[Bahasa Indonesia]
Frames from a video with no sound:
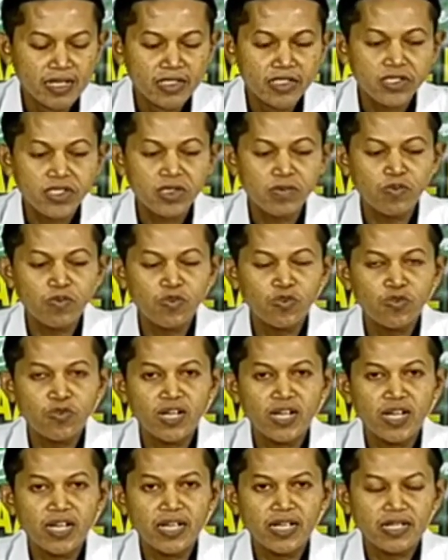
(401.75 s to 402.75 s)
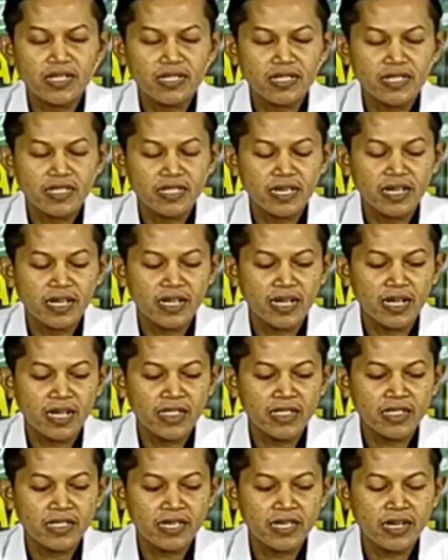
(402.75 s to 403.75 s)
semua yang
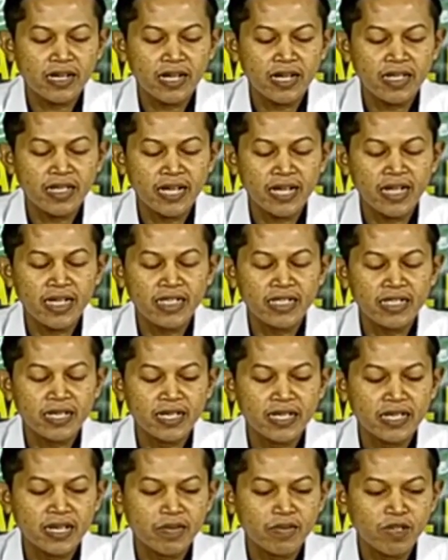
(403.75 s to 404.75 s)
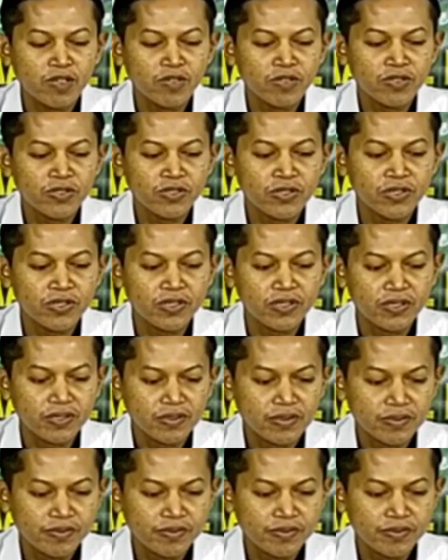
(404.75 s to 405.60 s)
aja yang ada yang maujud